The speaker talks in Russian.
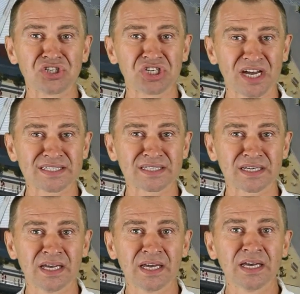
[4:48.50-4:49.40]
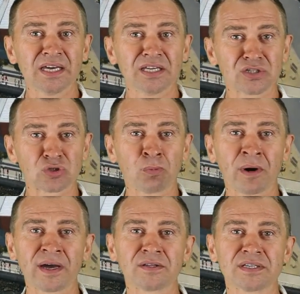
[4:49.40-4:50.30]
несчастны, и
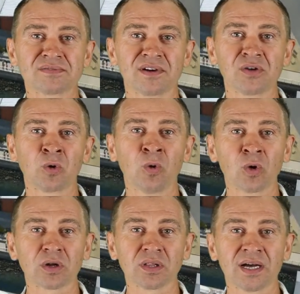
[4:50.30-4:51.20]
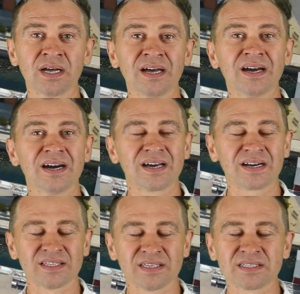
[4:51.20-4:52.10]
наступают на свое горло
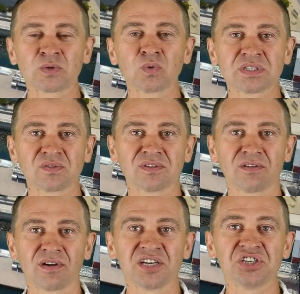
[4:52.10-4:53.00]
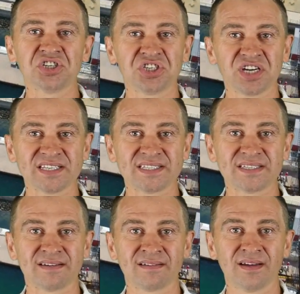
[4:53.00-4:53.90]
ради искусственного
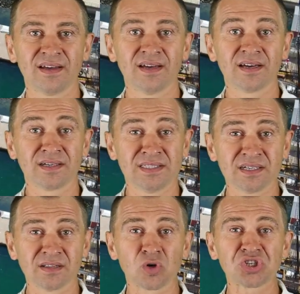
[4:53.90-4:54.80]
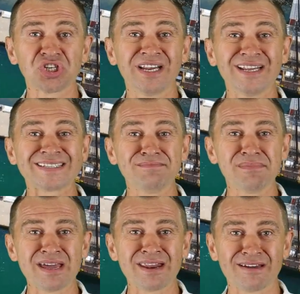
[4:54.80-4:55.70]
счастья, где ложь и
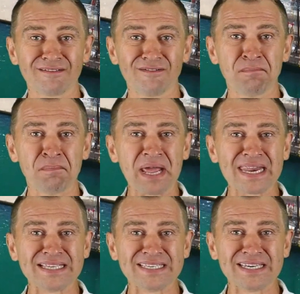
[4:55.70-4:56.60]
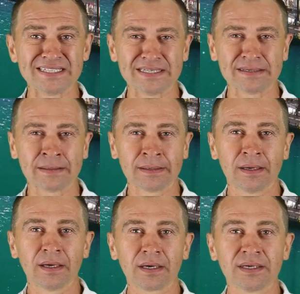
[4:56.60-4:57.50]
лицемерие в приоритете,
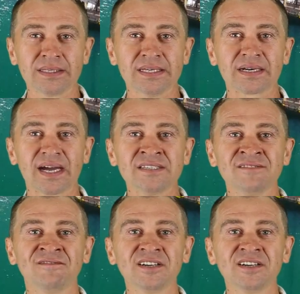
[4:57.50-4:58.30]
где ради